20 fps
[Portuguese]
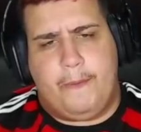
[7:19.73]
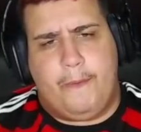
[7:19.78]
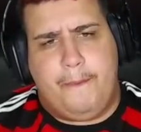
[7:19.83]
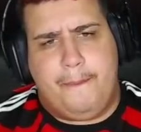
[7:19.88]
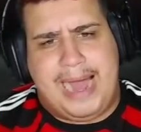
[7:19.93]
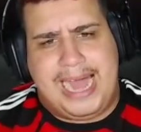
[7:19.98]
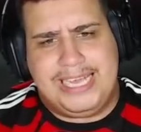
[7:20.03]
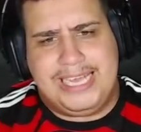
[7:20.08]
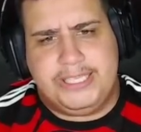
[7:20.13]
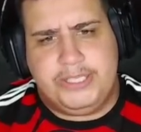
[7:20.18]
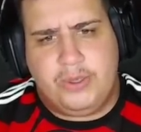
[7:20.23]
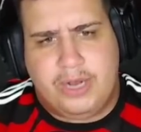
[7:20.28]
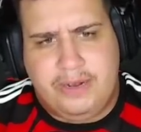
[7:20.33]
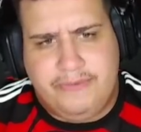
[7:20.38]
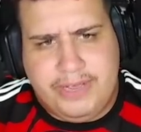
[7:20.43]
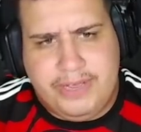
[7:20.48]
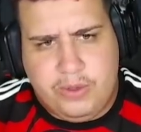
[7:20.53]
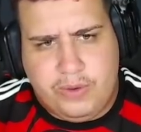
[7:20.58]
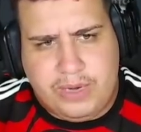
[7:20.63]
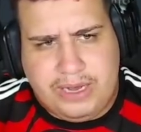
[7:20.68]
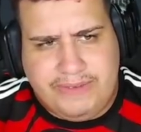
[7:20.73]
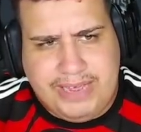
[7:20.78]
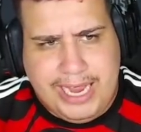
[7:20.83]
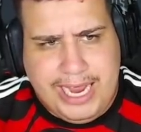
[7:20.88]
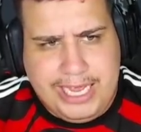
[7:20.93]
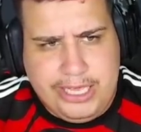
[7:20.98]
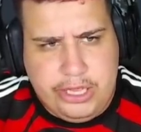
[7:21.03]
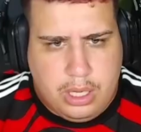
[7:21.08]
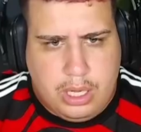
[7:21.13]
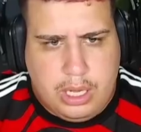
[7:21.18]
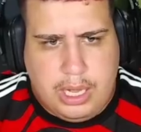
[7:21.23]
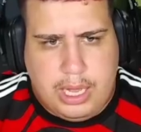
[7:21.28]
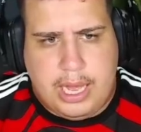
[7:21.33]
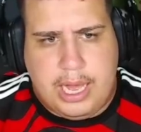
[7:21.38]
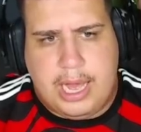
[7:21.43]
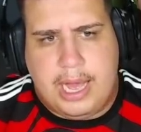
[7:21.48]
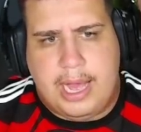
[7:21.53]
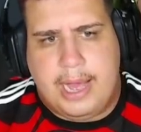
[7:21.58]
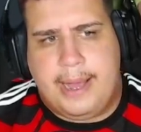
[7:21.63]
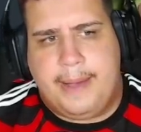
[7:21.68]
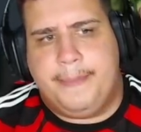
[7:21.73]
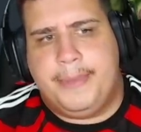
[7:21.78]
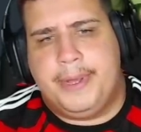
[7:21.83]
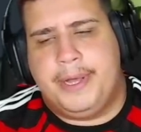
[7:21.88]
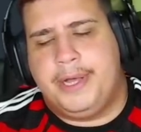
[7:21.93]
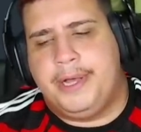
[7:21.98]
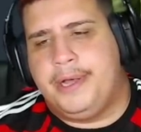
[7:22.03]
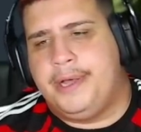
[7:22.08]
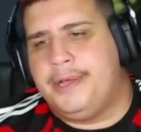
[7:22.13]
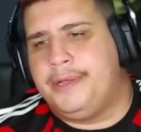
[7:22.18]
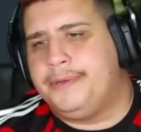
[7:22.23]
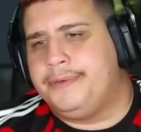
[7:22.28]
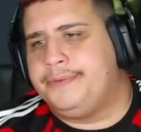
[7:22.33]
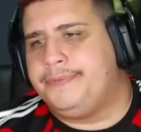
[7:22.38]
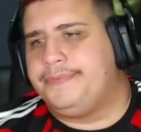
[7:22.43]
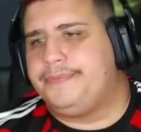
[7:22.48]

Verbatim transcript: Barcelona vendeu o Navarrete? Ah, mano.